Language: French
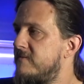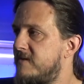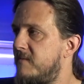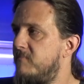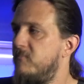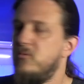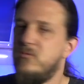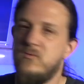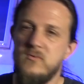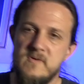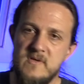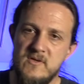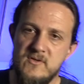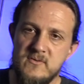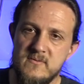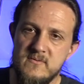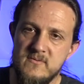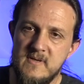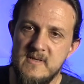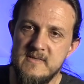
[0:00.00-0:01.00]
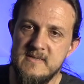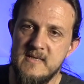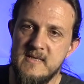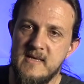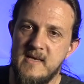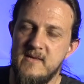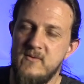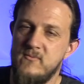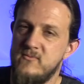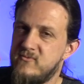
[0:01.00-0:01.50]
J'aime beaucoup ces chansons à
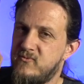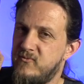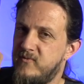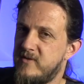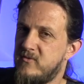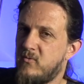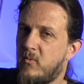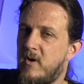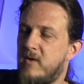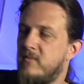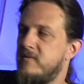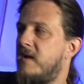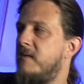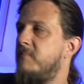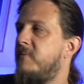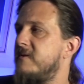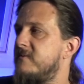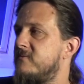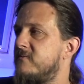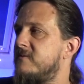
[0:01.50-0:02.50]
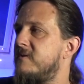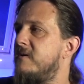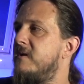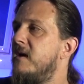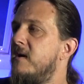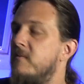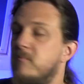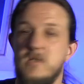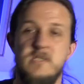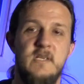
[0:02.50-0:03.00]
Satriani où tout va droit. On a l'impression, ça...
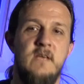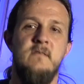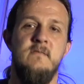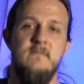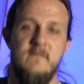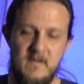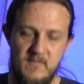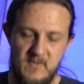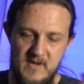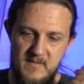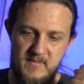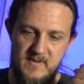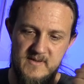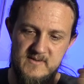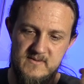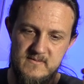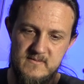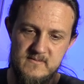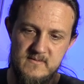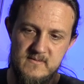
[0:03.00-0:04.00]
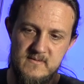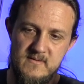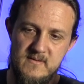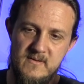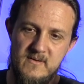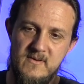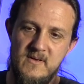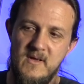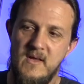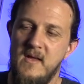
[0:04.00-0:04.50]
moi j'ai vraiment l'impression
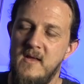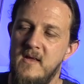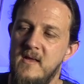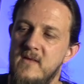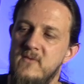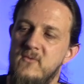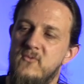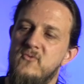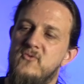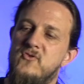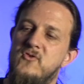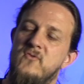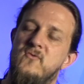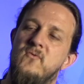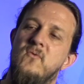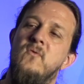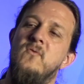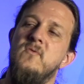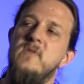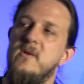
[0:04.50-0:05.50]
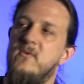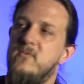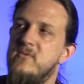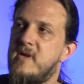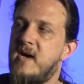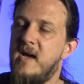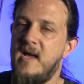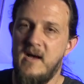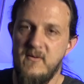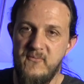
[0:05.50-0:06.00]
d'une chanson qu'on
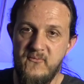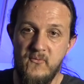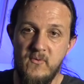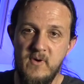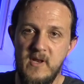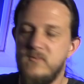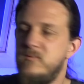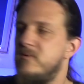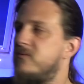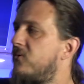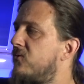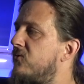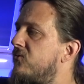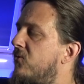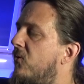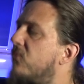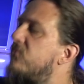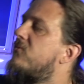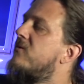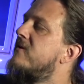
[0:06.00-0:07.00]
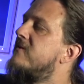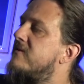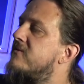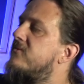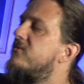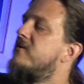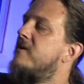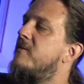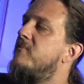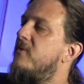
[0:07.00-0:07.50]
écouterait à fond la nuit sur l'autoroute. C'est
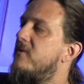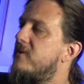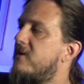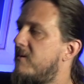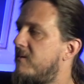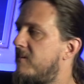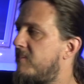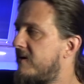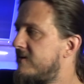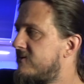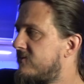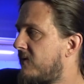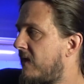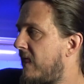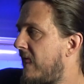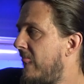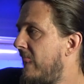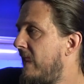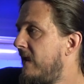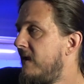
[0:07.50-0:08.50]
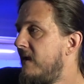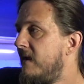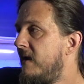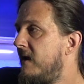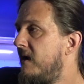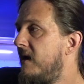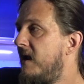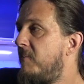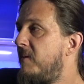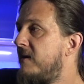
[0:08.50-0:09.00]
ce que ça me donne comme impression.
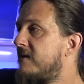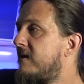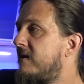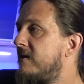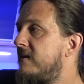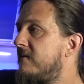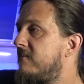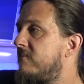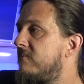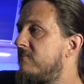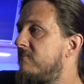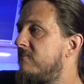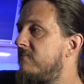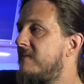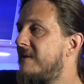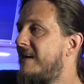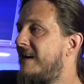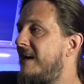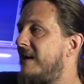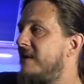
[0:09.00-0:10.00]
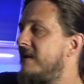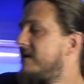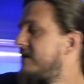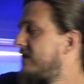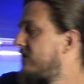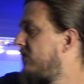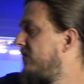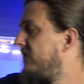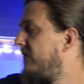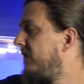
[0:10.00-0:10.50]
La batterie, très années
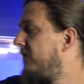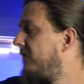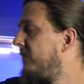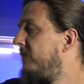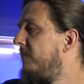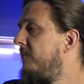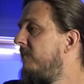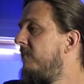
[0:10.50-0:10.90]
80.